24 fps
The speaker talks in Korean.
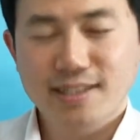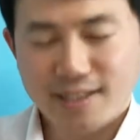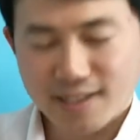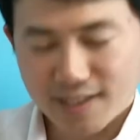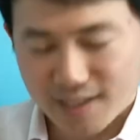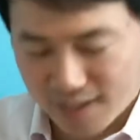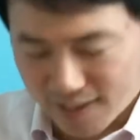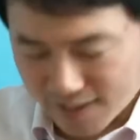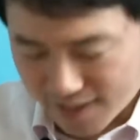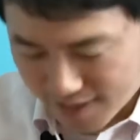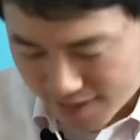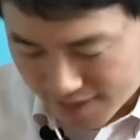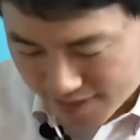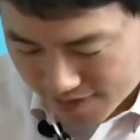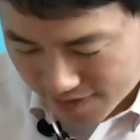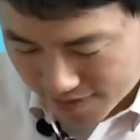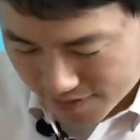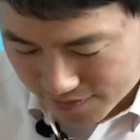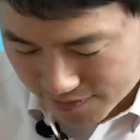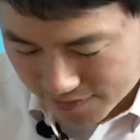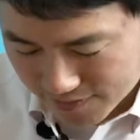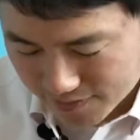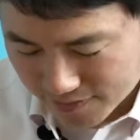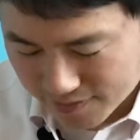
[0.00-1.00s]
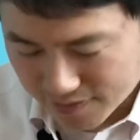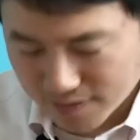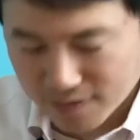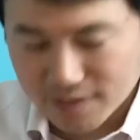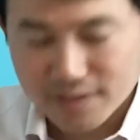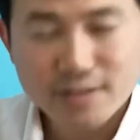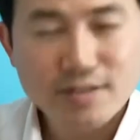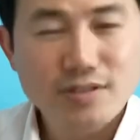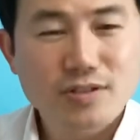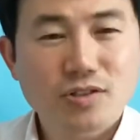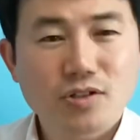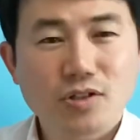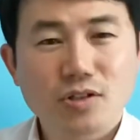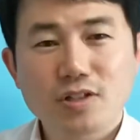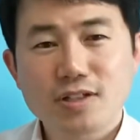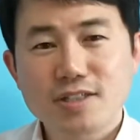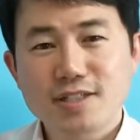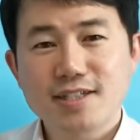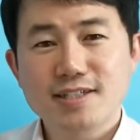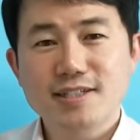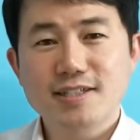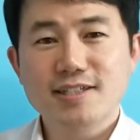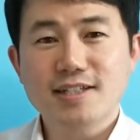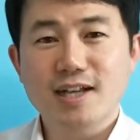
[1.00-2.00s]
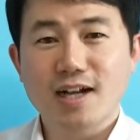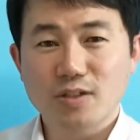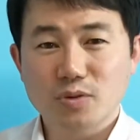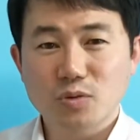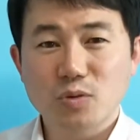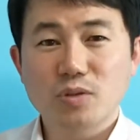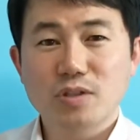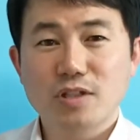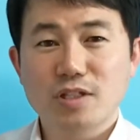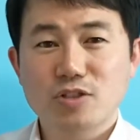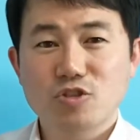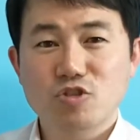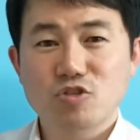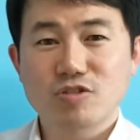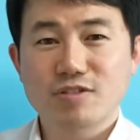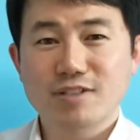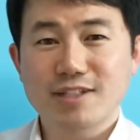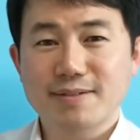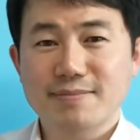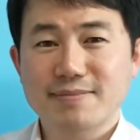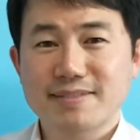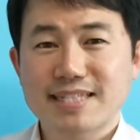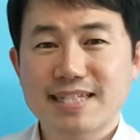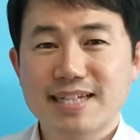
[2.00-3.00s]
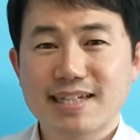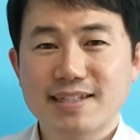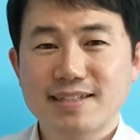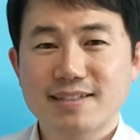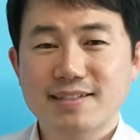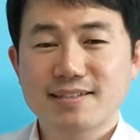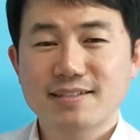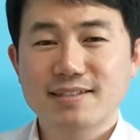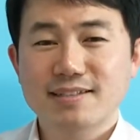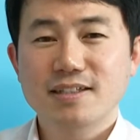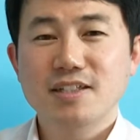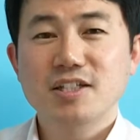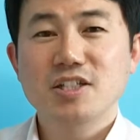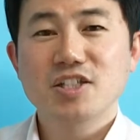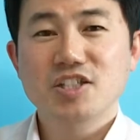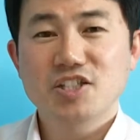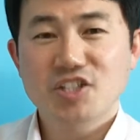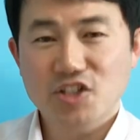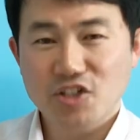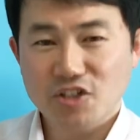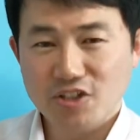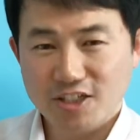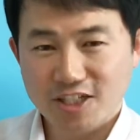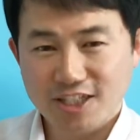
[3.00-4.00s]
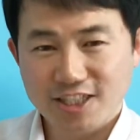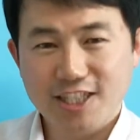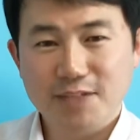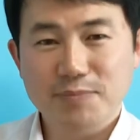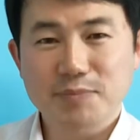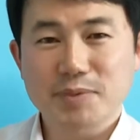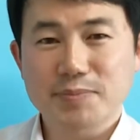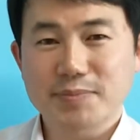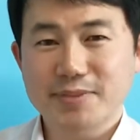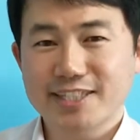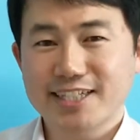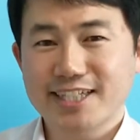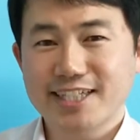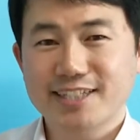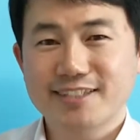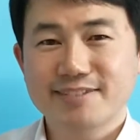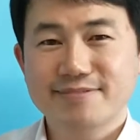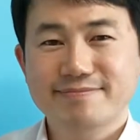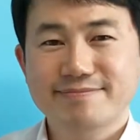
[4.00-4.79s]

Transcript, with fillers: 안녕하세요. 철학책을 강독해 주는 남자, 철강남입니다.